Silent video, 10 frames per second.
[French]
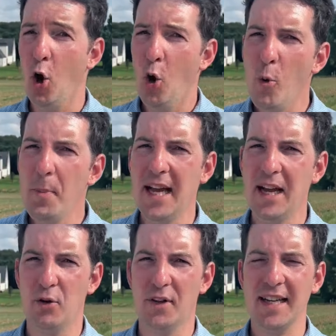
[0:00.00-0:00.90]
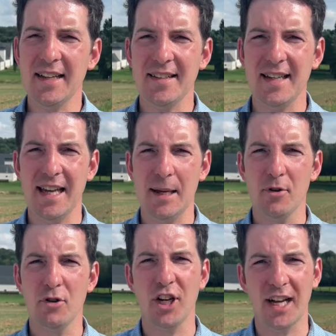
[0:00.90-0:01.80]
ou bien le très
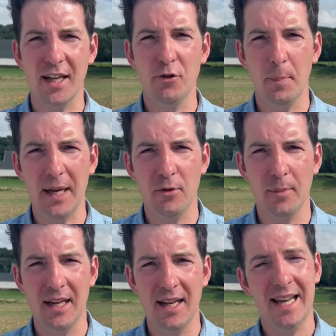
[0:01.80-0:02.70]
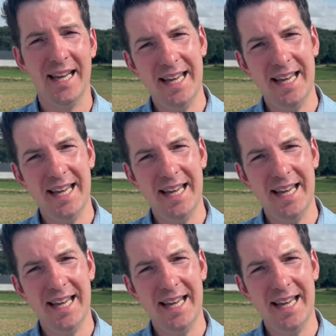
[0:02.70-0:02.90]
célèbre jardin du Père Nobel.